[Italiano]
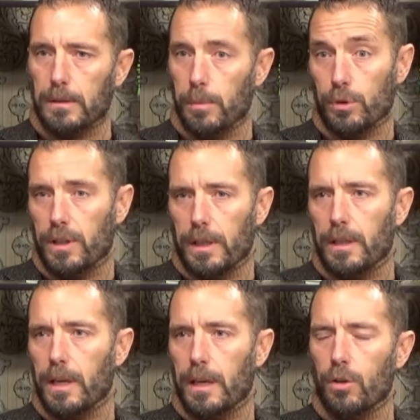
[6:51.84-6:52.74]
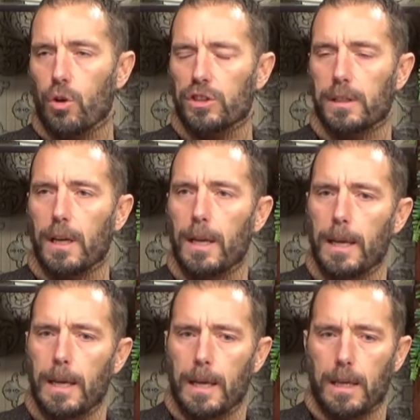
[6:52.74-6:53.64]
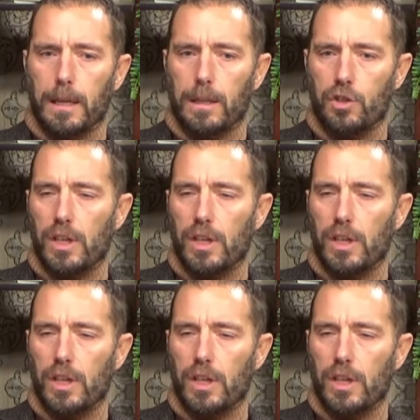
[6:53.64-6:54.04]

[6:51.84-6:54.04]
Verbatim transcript: di poter dire la nostra. Eh,